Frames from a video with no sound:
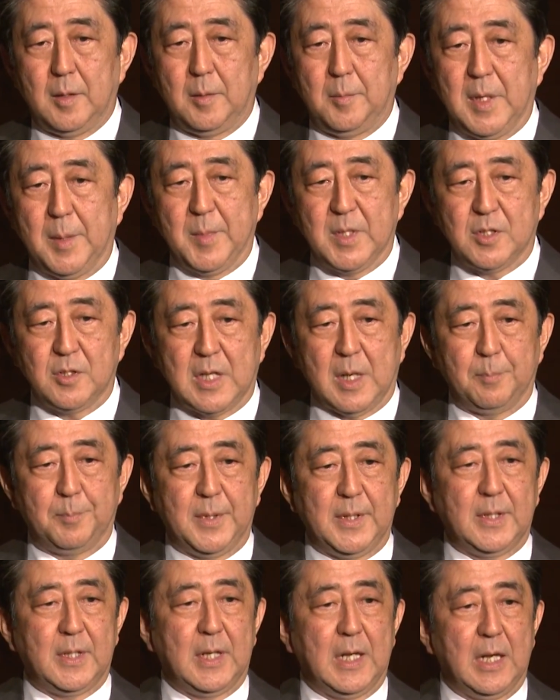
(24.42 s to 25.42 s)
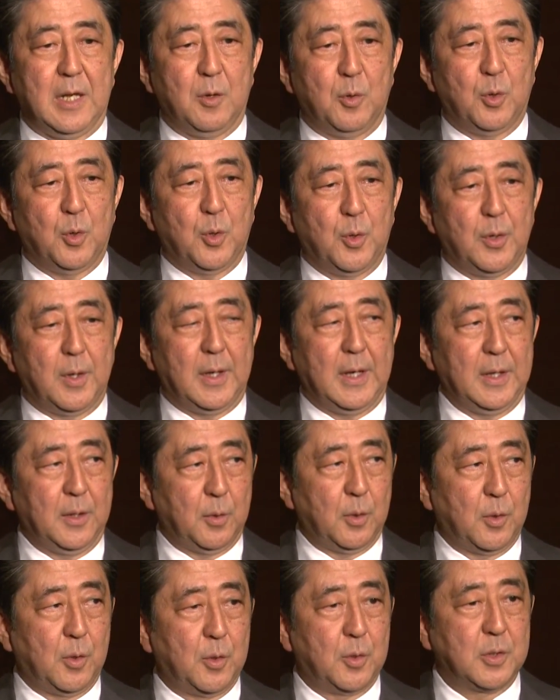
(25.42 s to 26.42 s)
南スーダン PKO へ
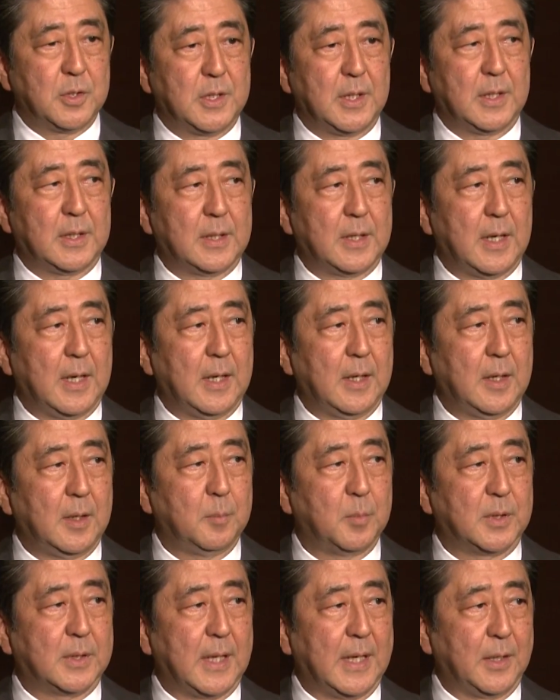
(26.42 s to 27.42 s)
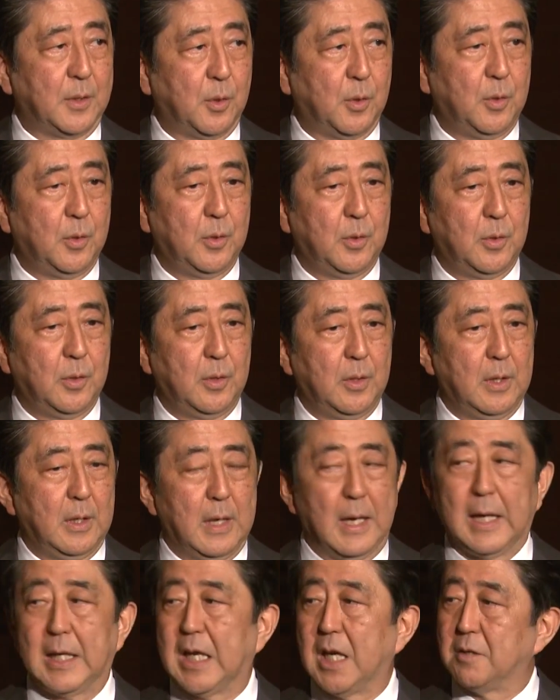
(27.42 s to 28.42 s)
の自衛隊部隊の
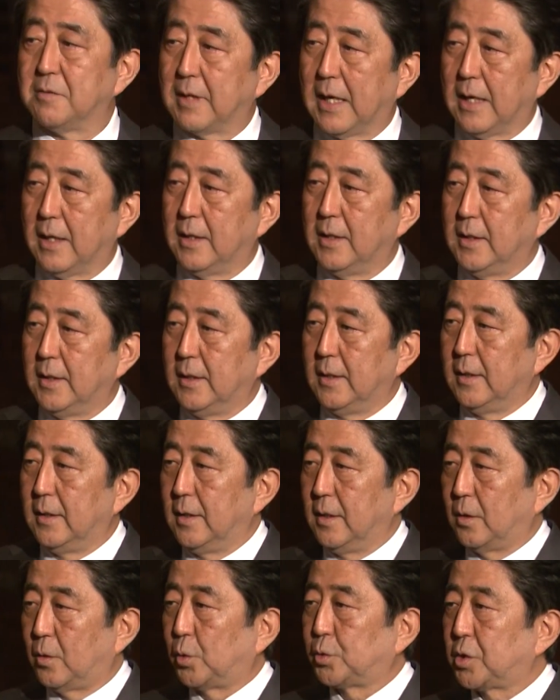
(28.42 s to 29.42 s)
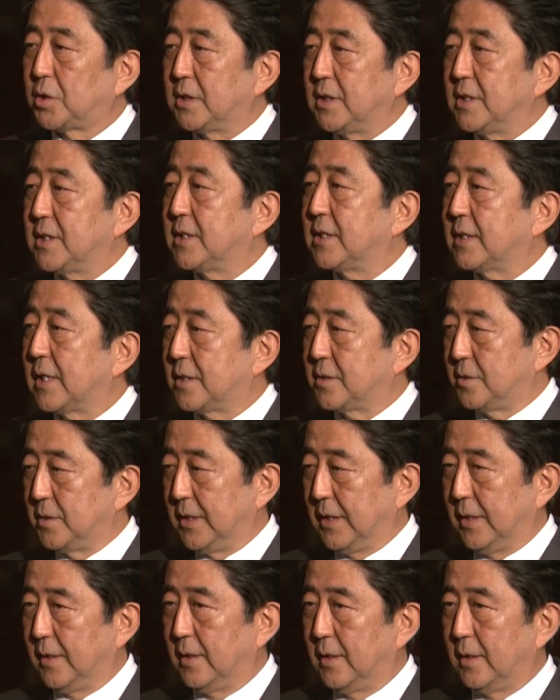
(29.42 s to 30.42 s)
派遣は今年1月
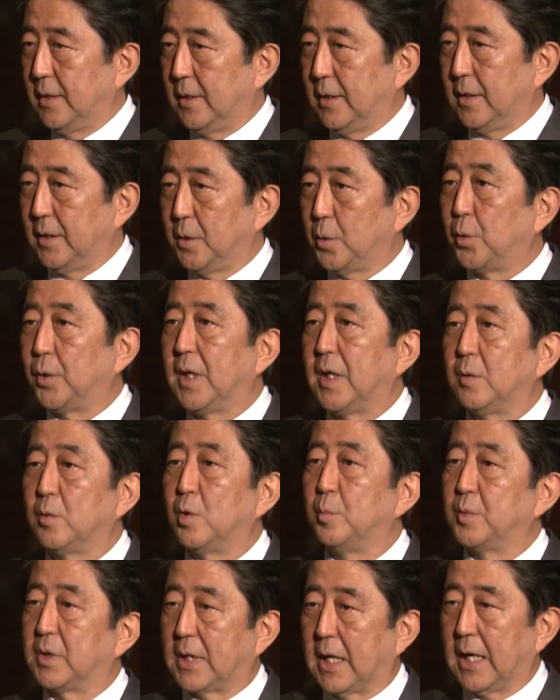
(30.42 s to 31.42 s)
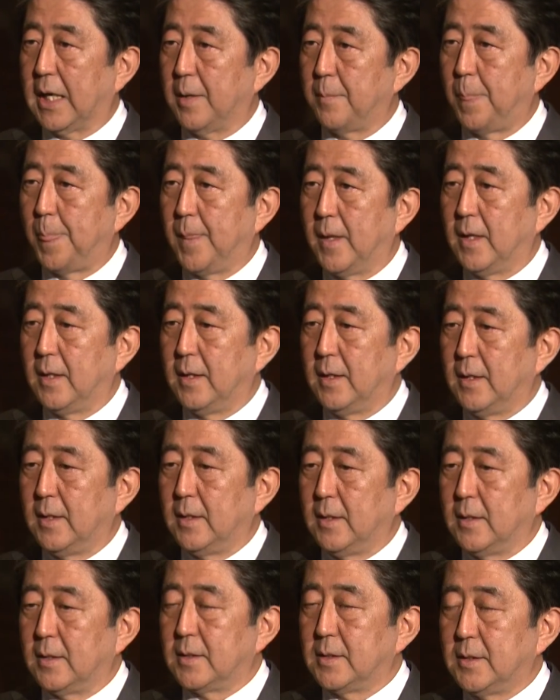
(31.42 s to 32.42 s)
に5年を迎え
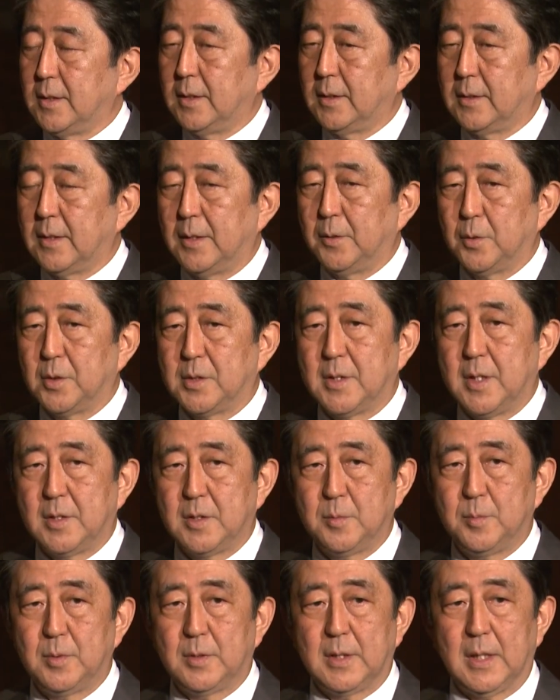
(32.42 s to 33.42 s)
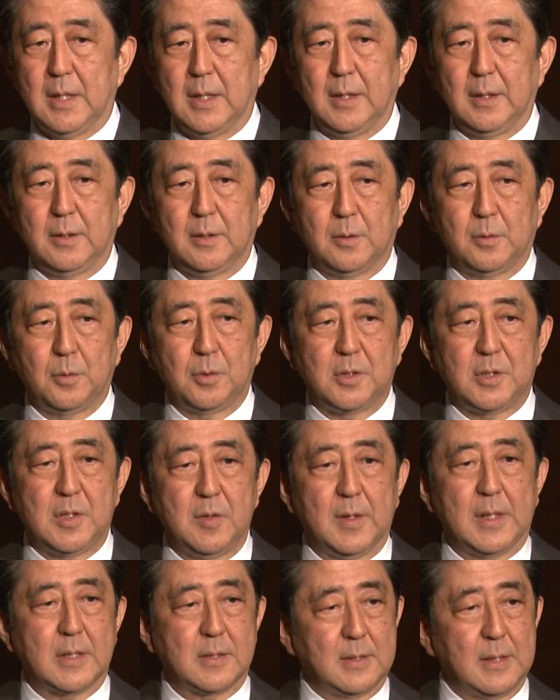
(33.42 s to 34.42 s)
自衛隊の施設部隊として
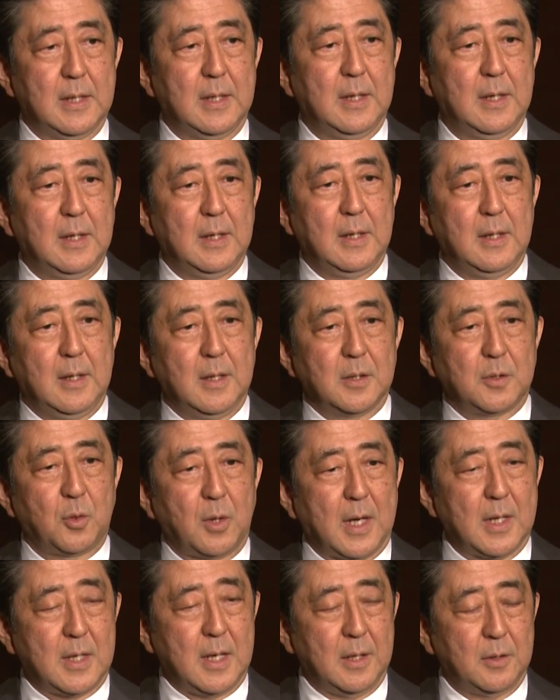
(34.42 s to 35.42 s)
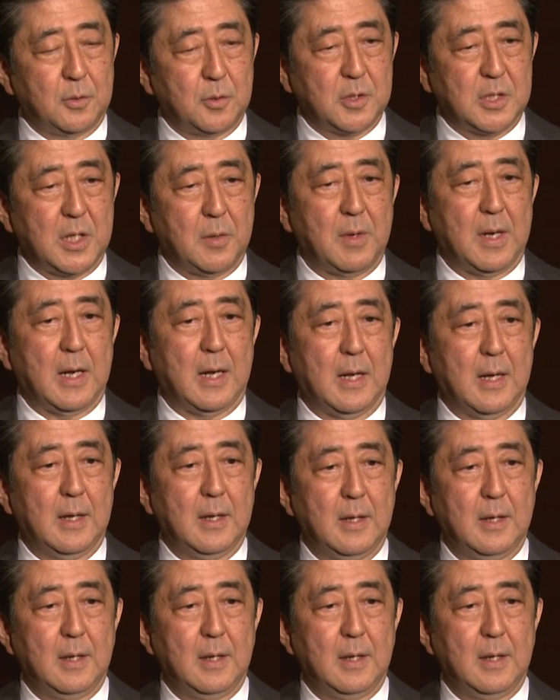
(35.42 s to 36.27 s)
はですねその派遣としては